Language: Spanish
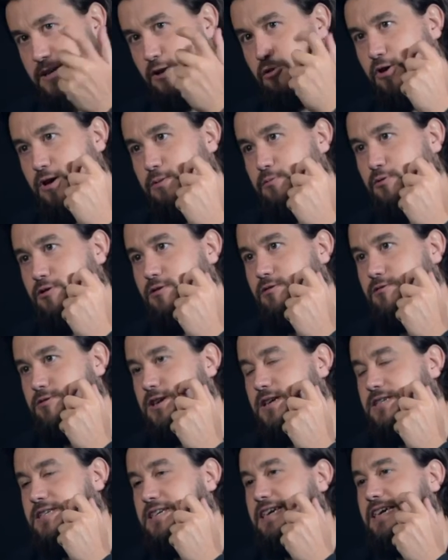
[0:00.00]
es a lo que voy. O
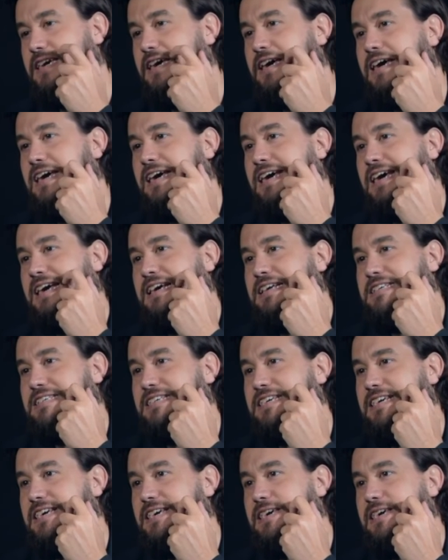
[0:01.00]
sea, si,
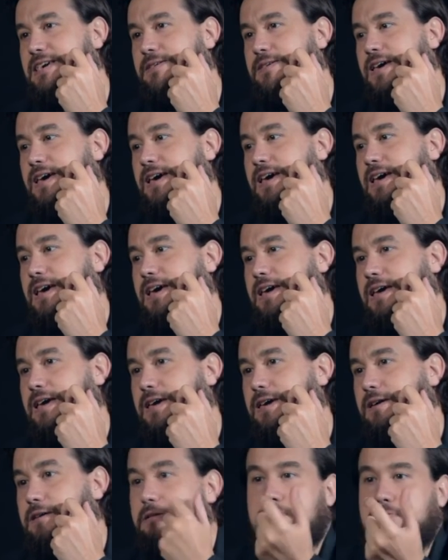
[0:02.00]
si
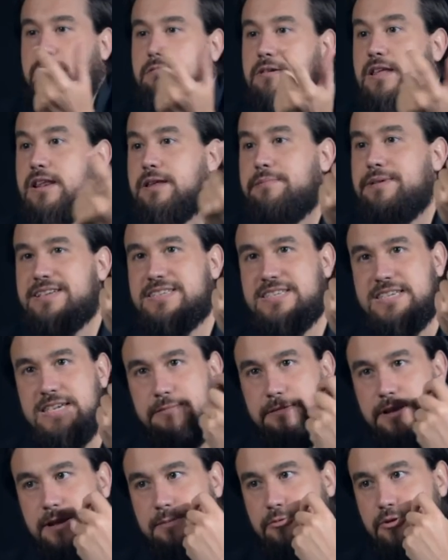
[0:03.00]

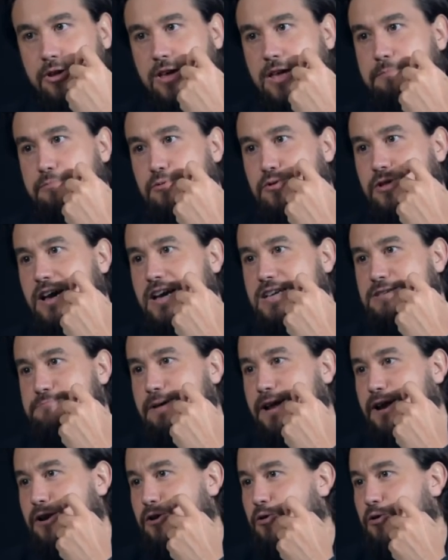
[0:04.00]
Irreversible, por ejemplo, de Gaspar